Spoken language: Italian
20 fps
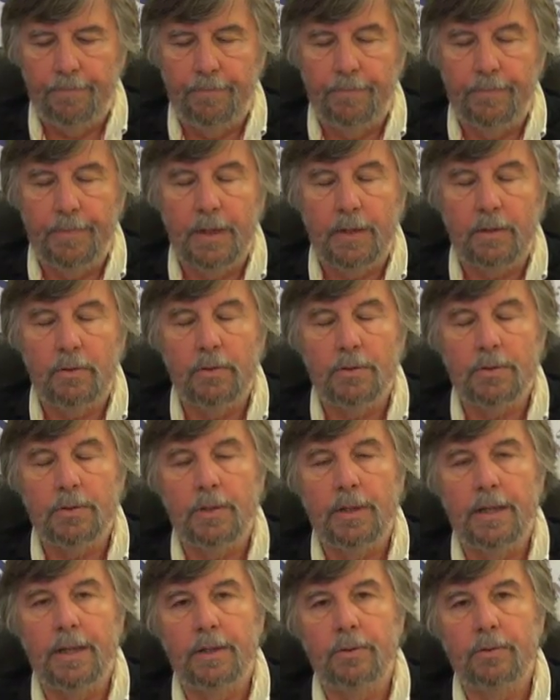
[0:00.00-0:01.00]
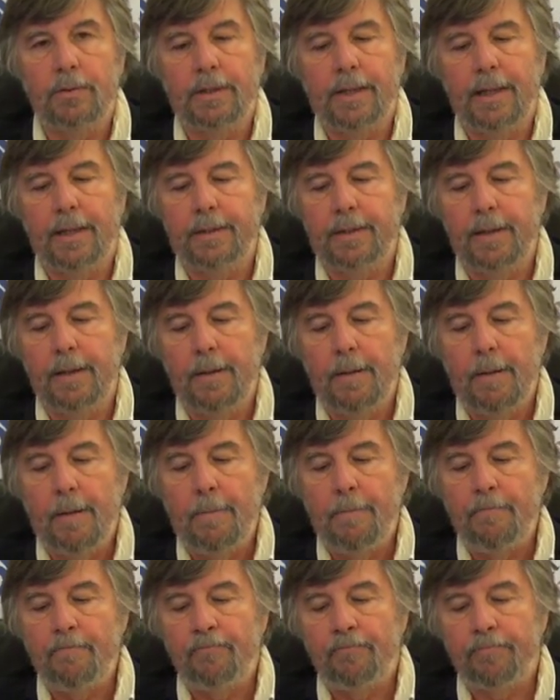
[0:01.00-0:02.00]
nel corso della nottata.
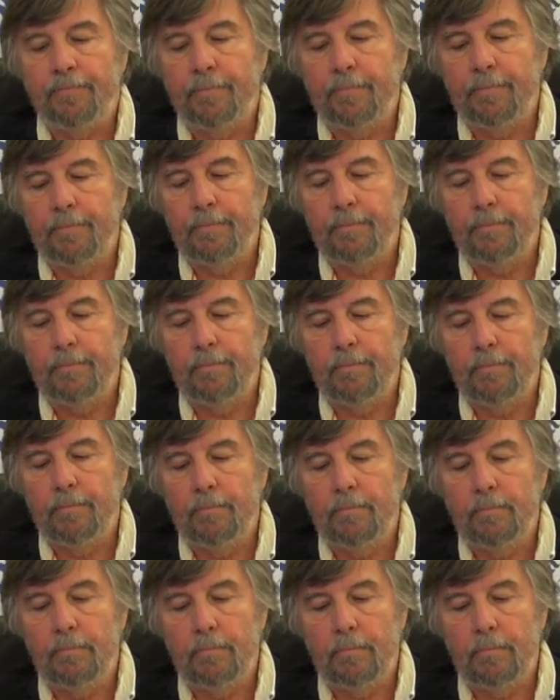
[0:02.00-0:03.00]
Mm,